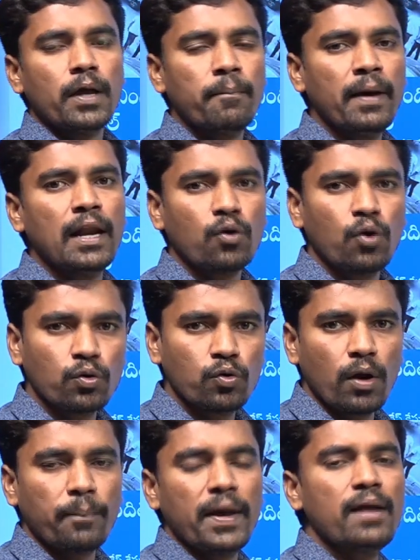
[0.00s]
ఎమ్మెల్యే కొడుకు
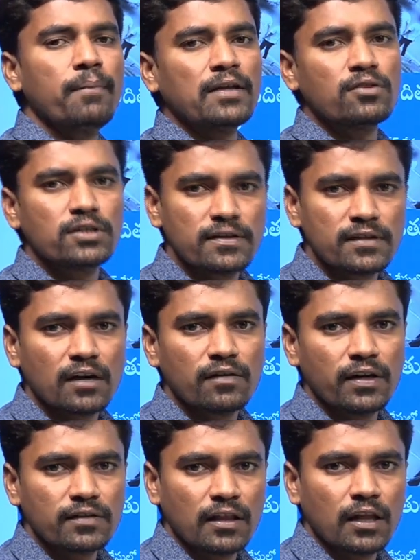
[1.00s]
కూడా బెయిల్ మంజూరు
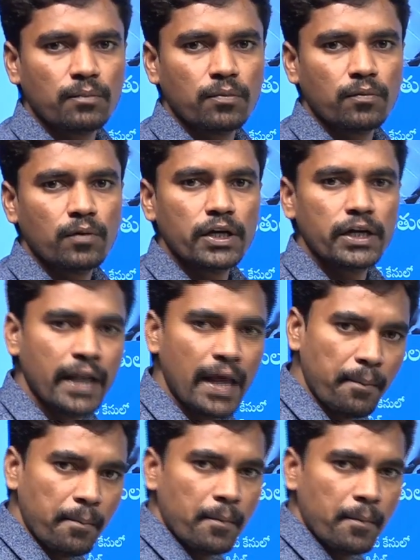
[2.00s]
చేసినటువంటి సందర్భం ఈయన